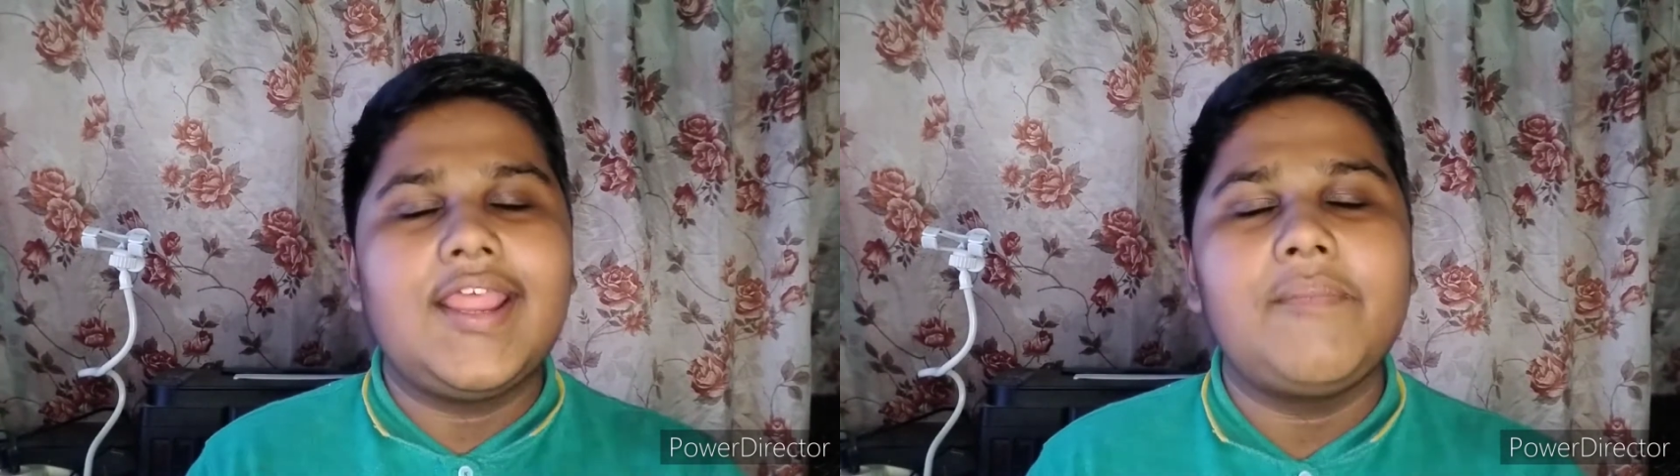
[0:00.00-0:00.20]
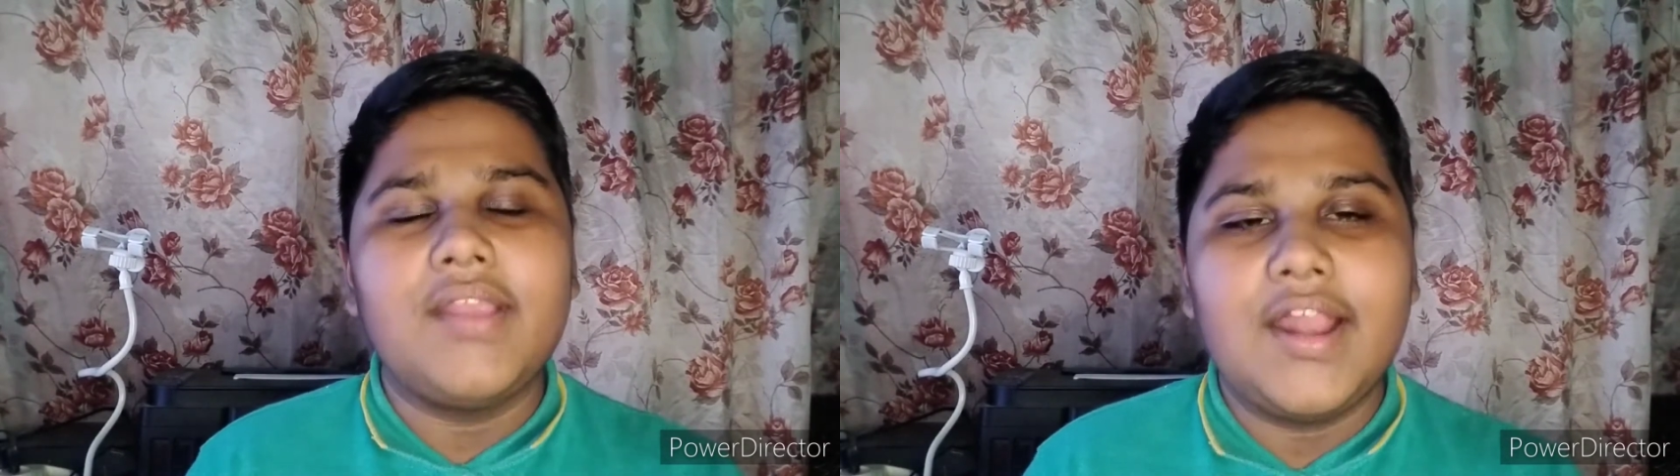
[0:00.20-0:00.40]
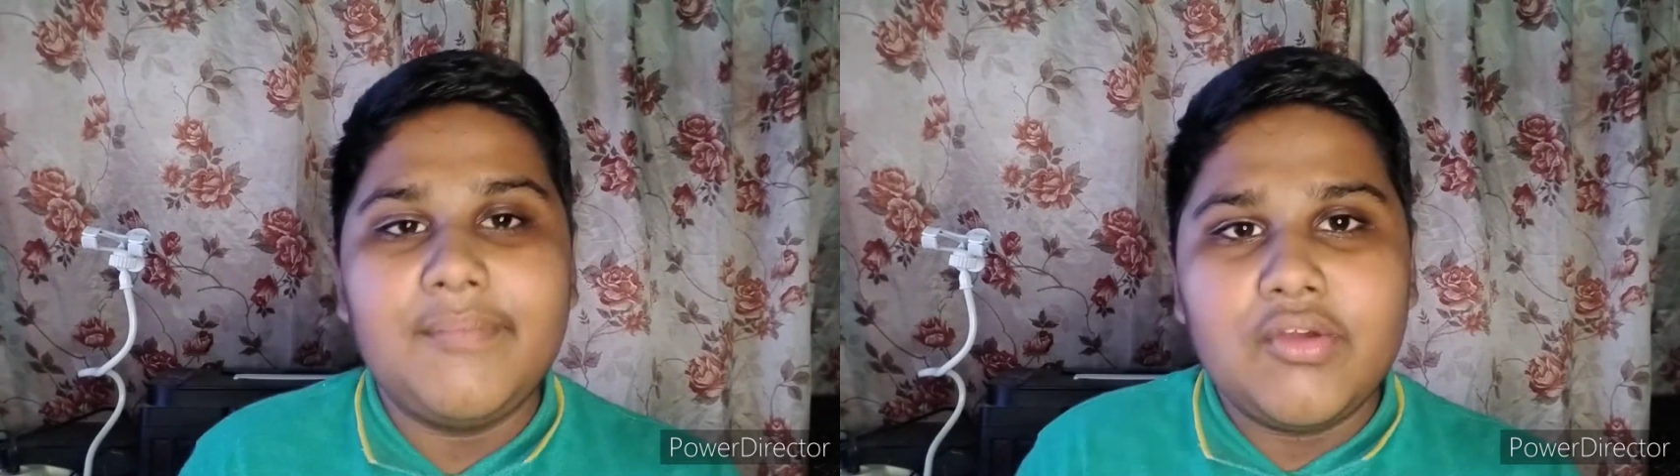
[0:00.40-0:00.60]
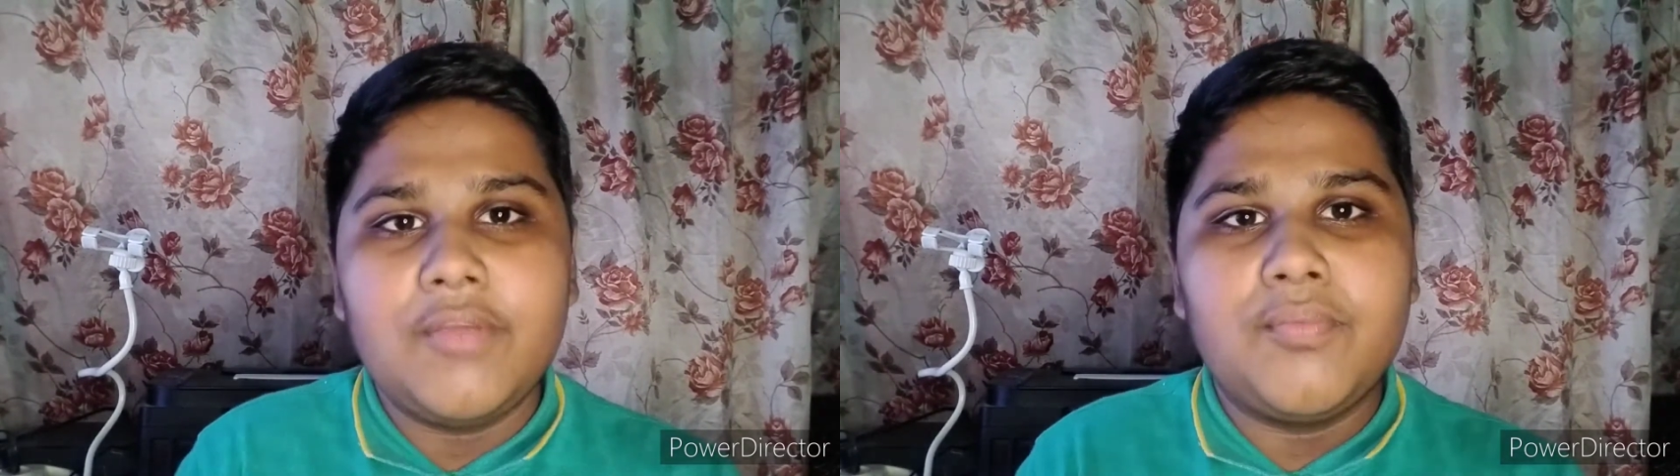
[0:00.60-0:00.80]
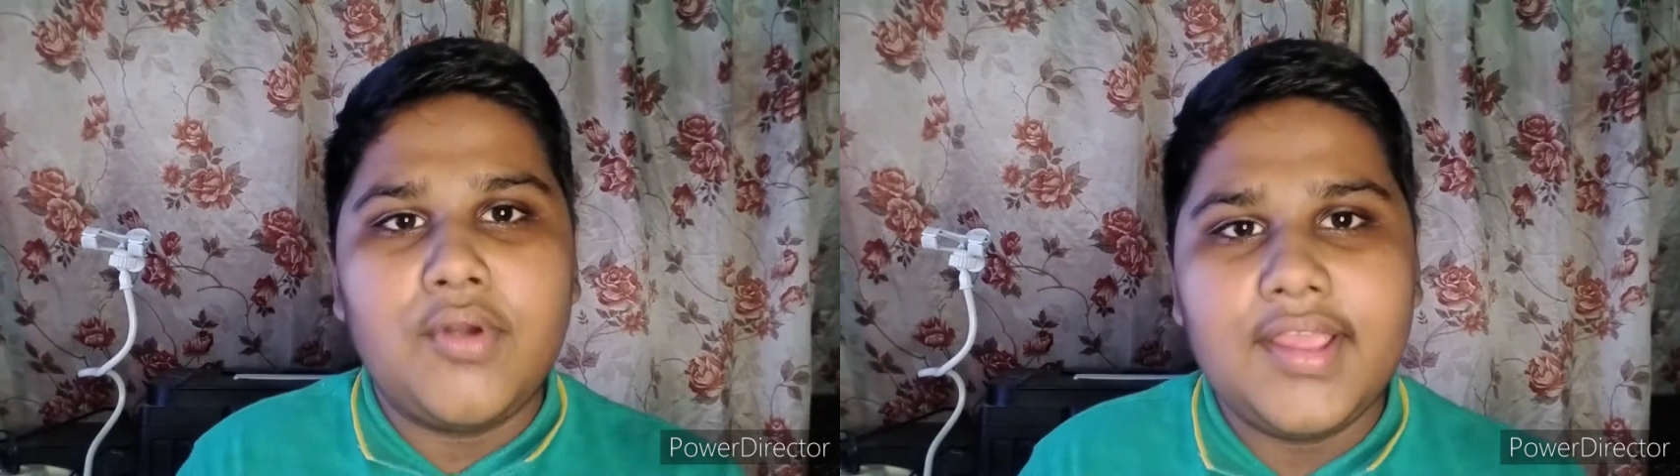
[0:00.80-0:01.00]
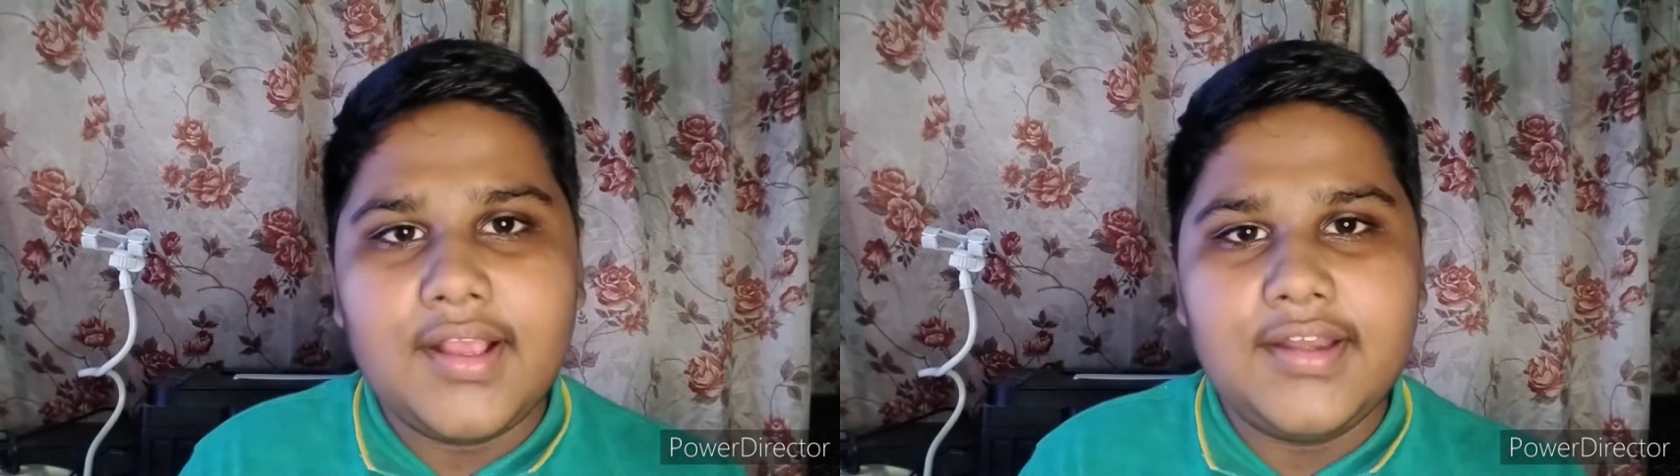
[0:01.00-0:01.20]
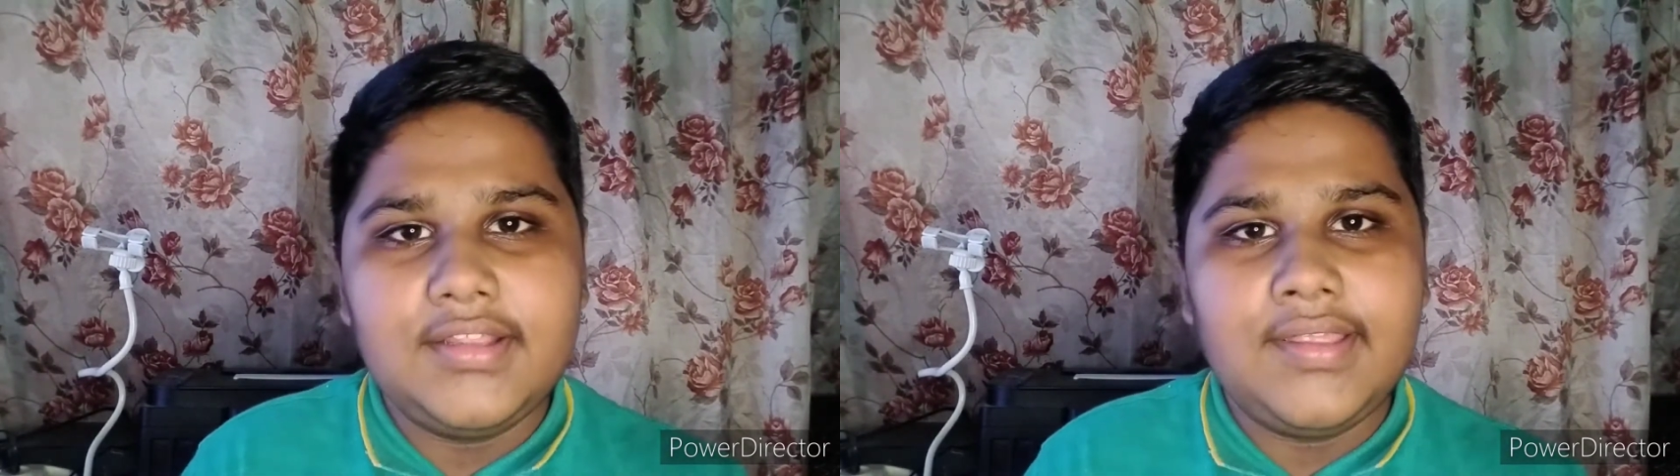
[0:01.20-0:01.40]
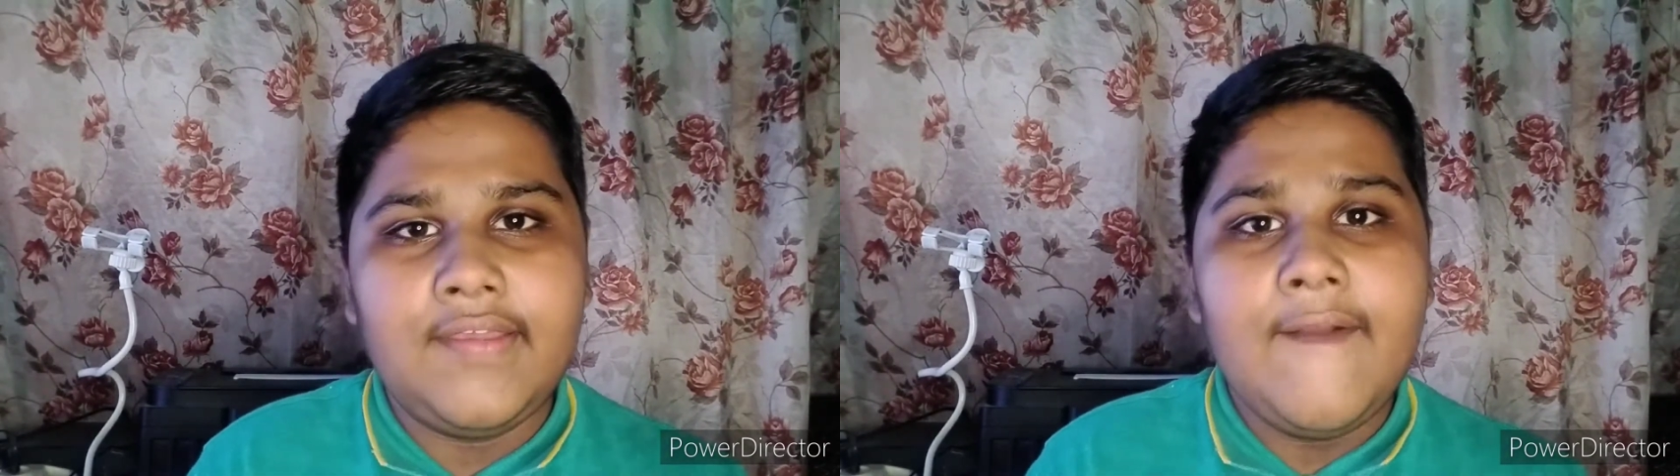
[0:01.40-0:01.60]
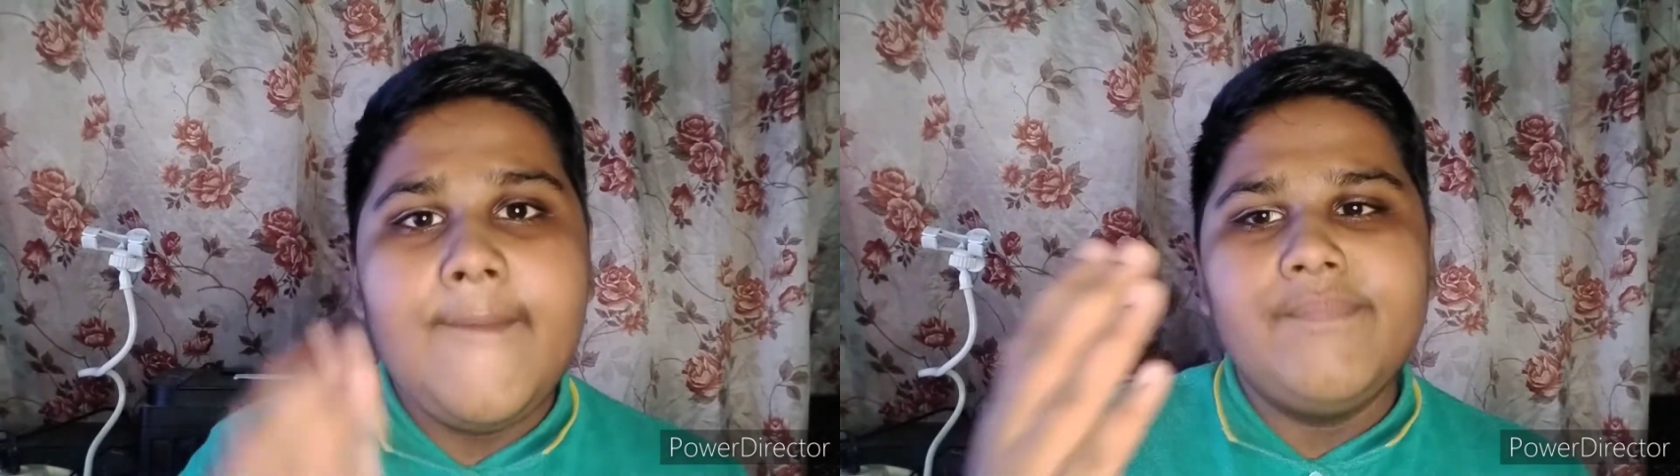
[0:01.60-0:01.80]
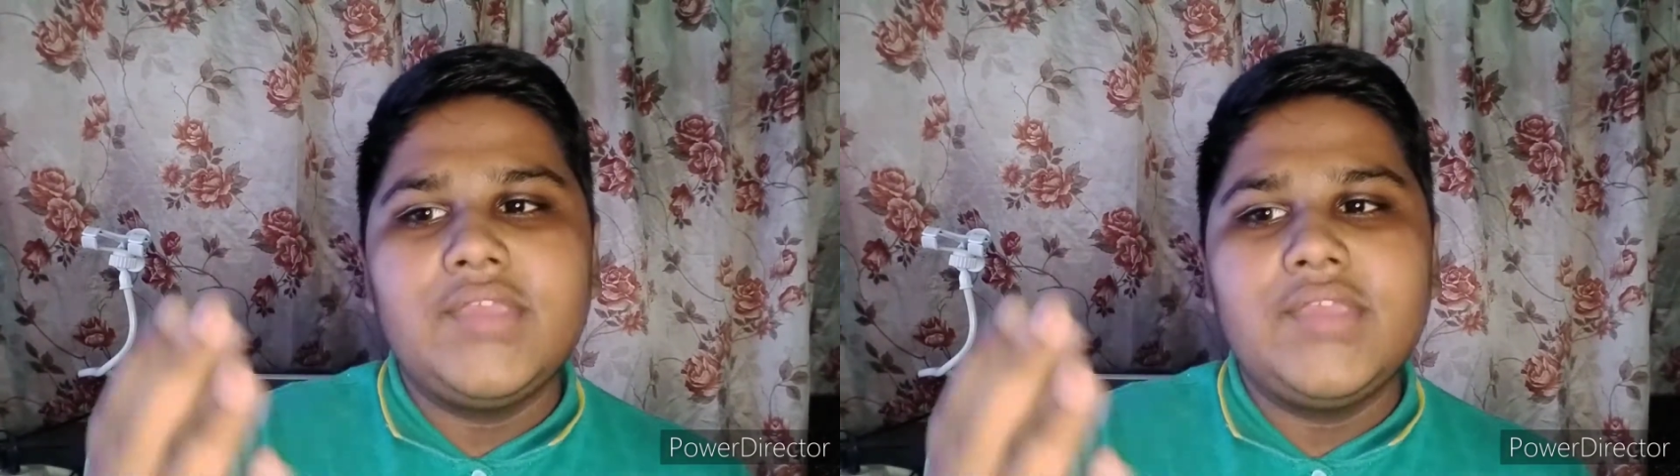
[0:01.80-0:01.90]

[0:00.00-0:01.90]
अगर आपके घर में कोई प्रोडक्ट खरीदे